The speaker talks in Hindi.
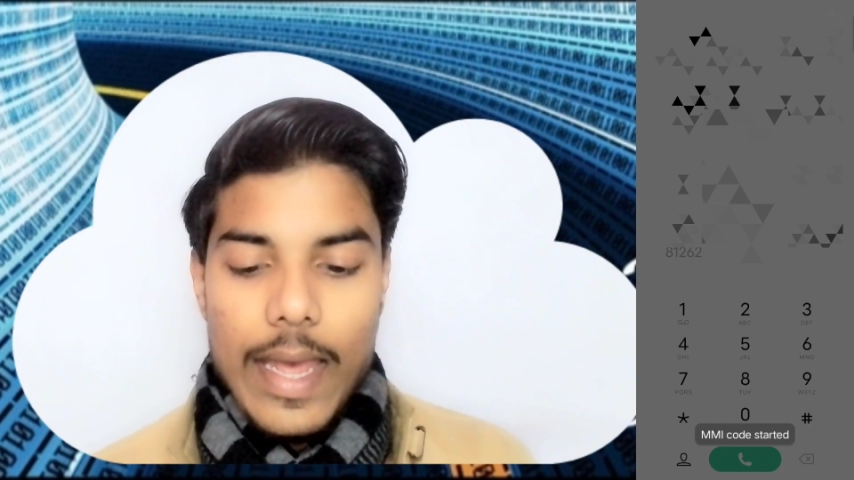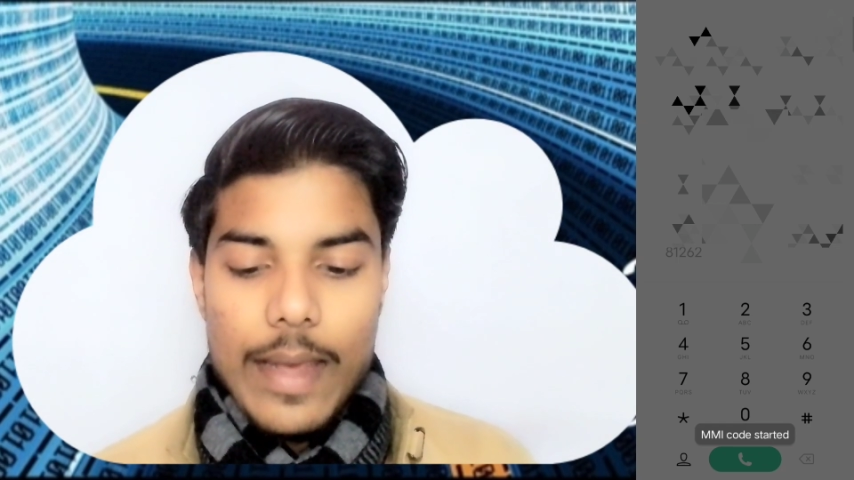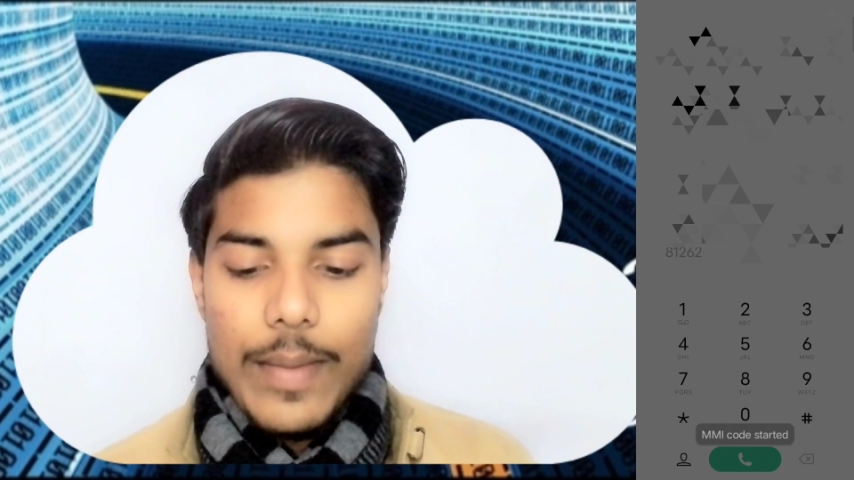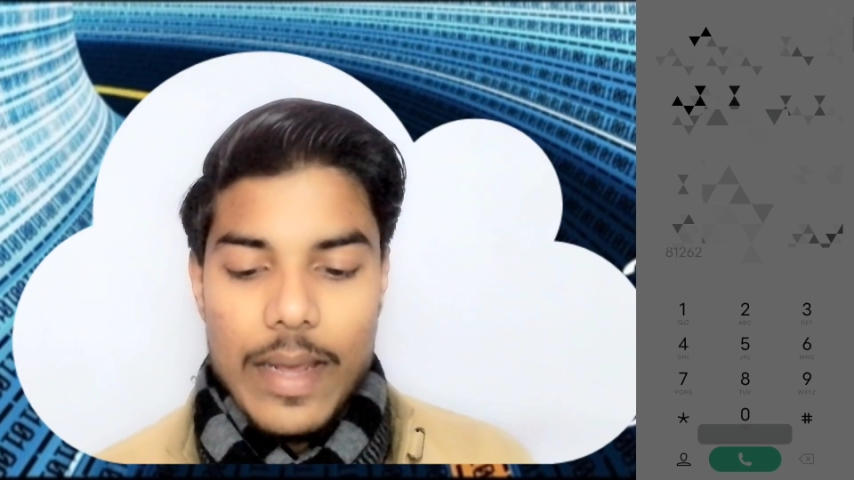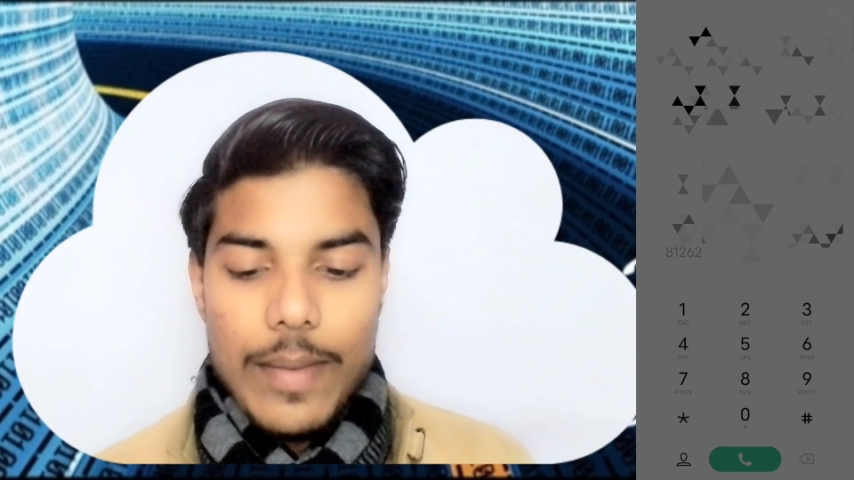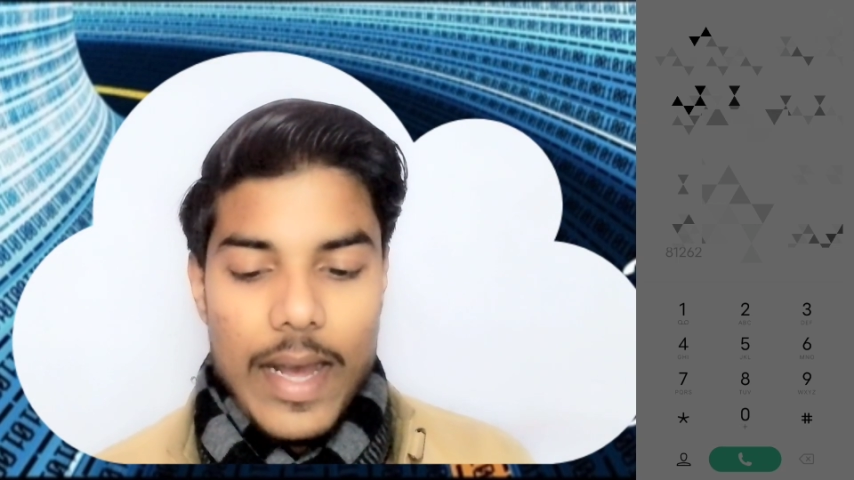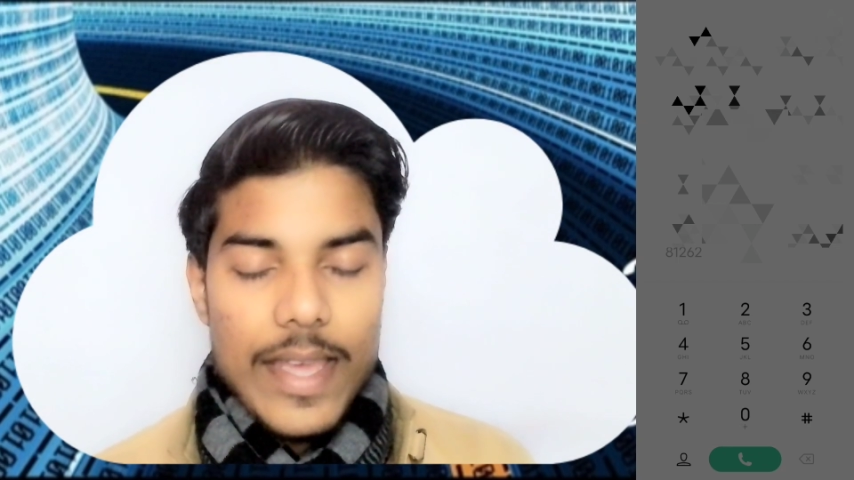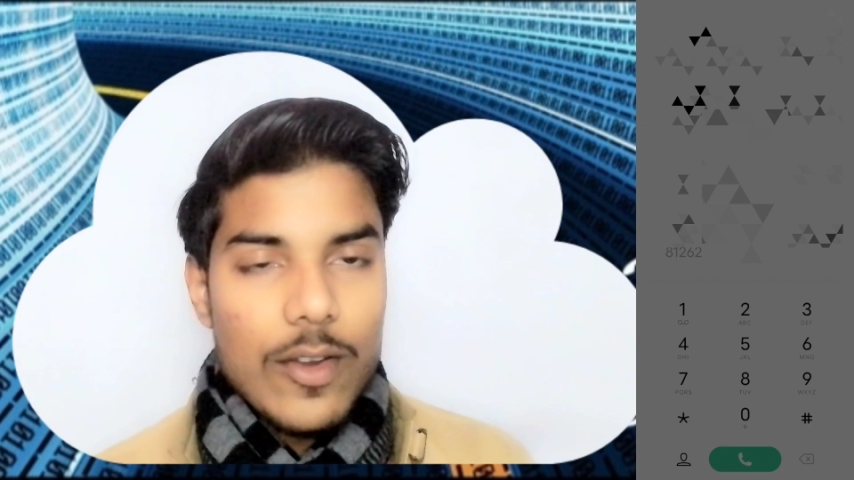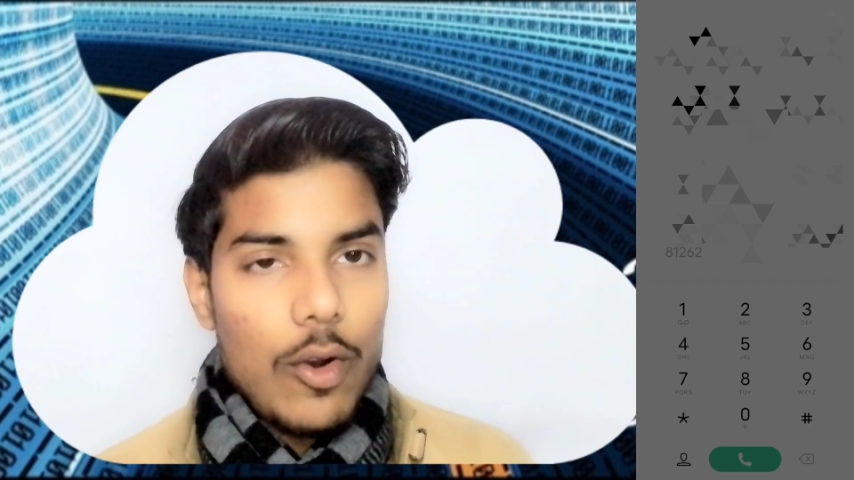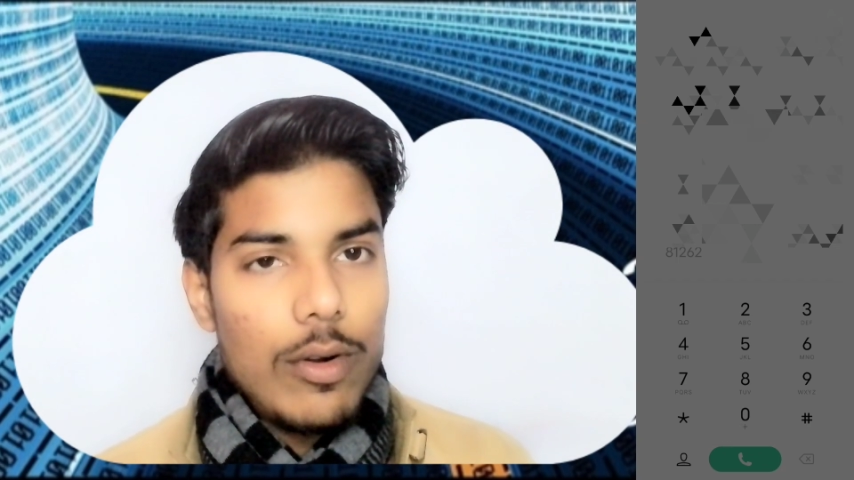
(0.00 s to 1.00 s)
एम एम आई
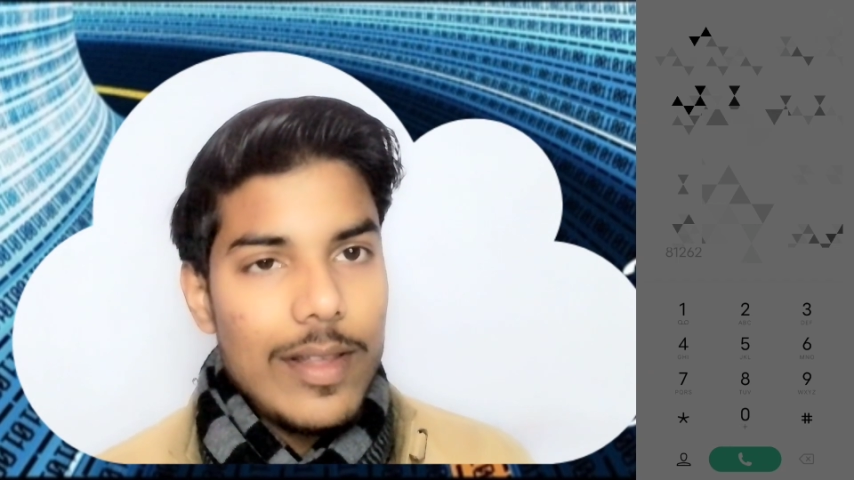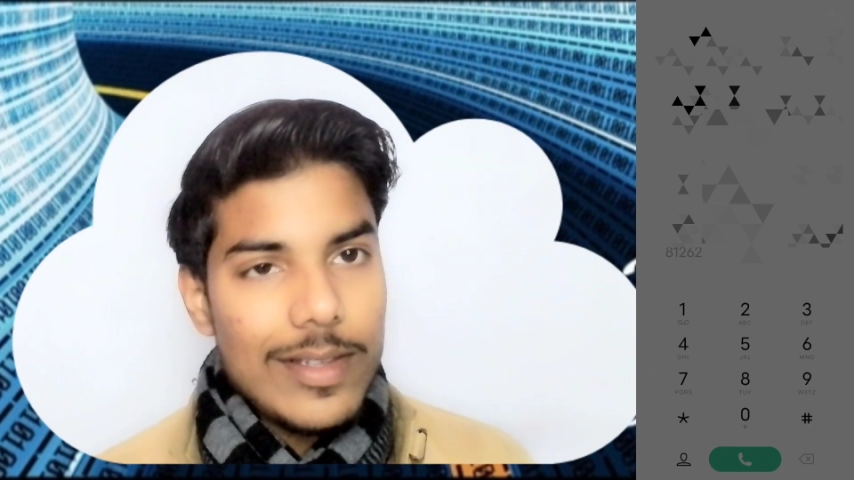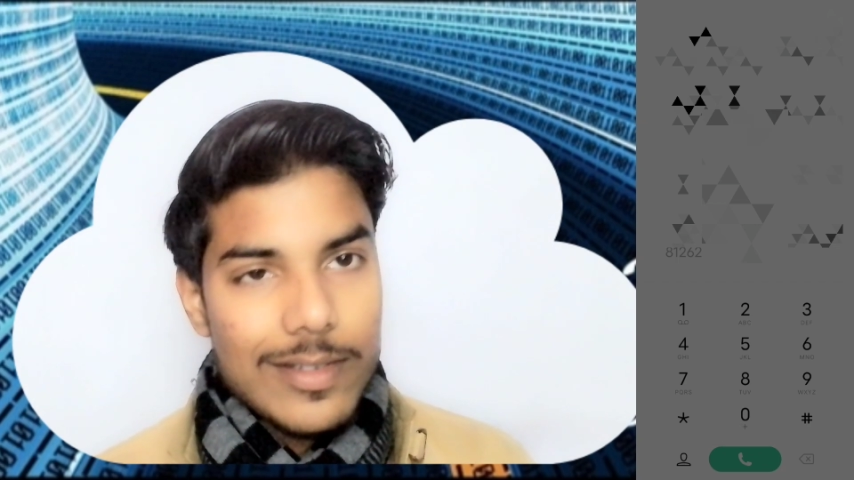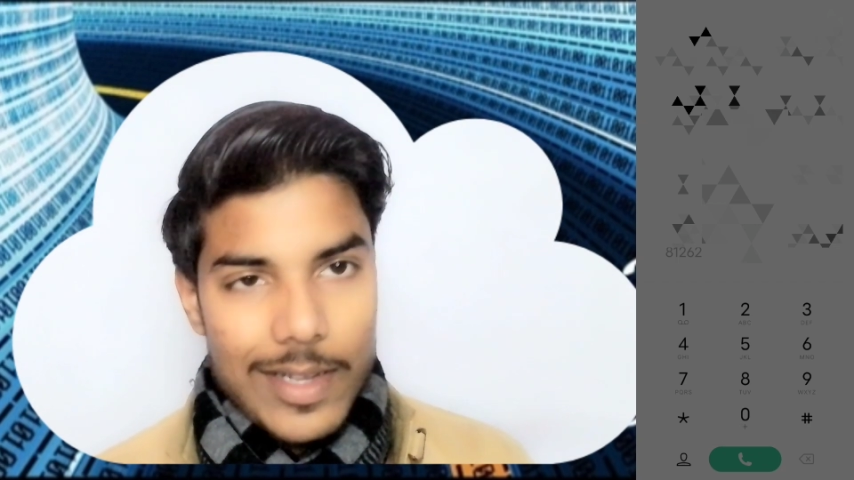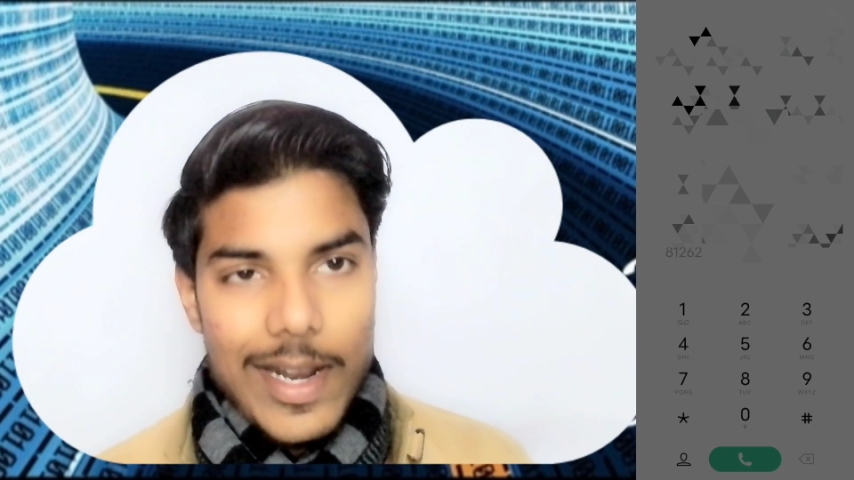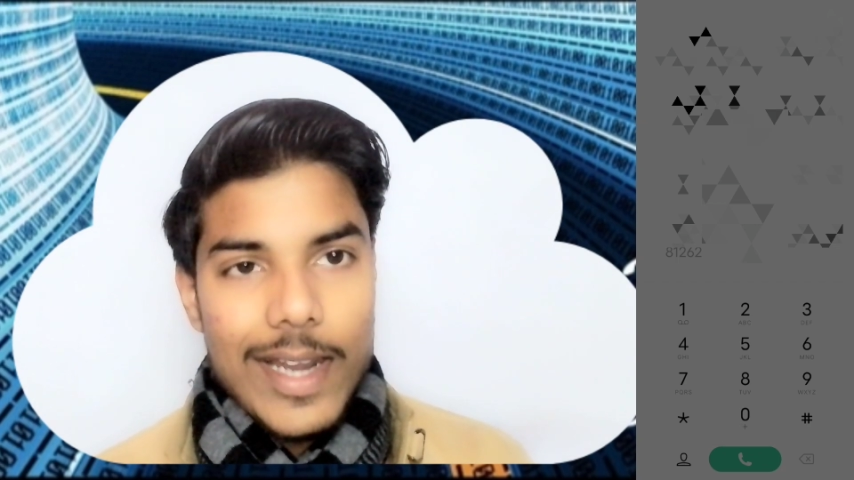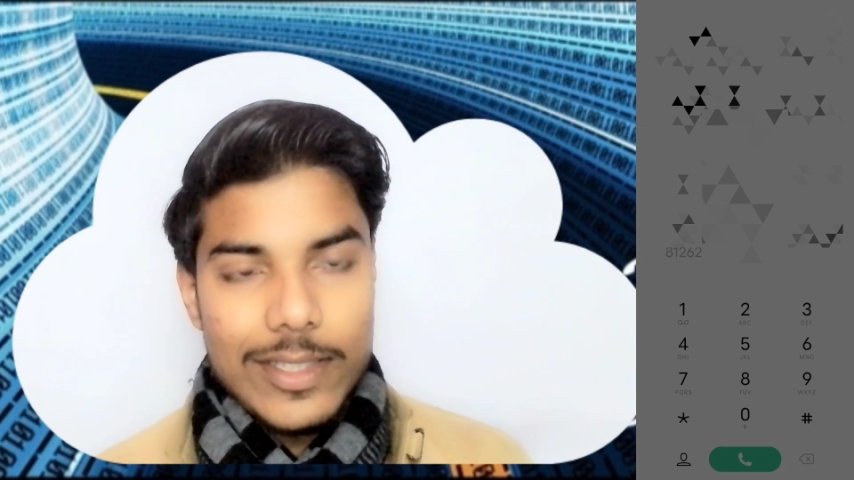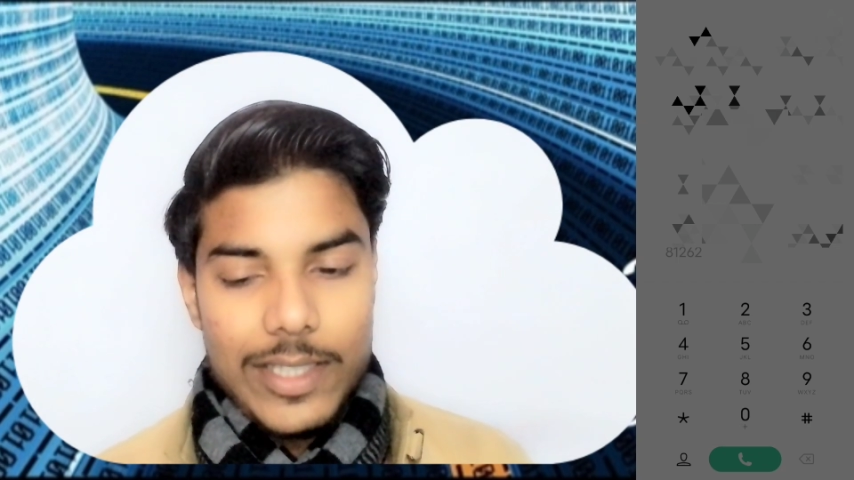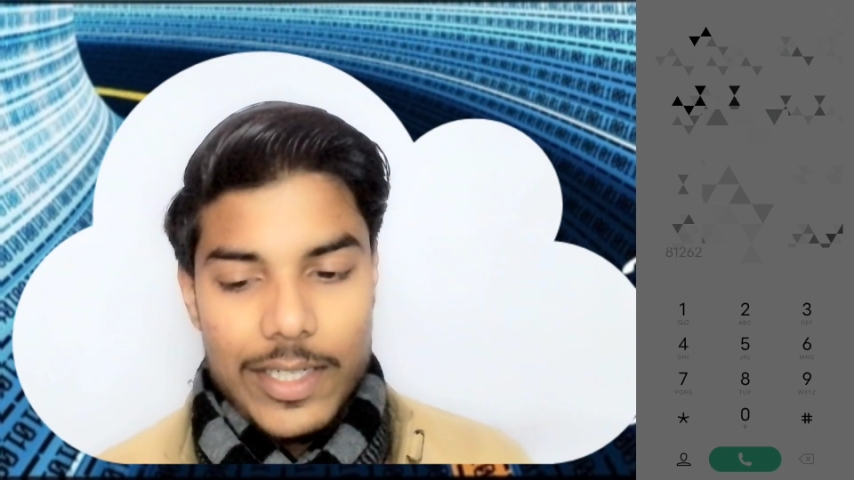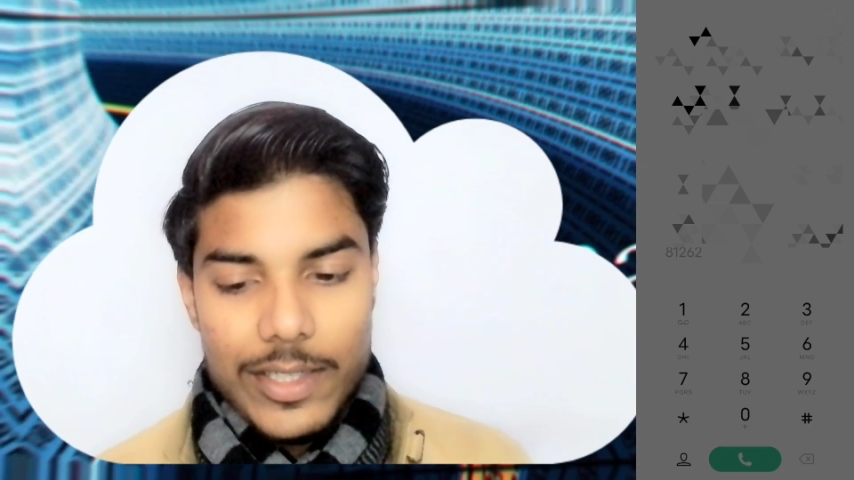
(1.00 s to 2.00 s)
कोड इज करेक्टेड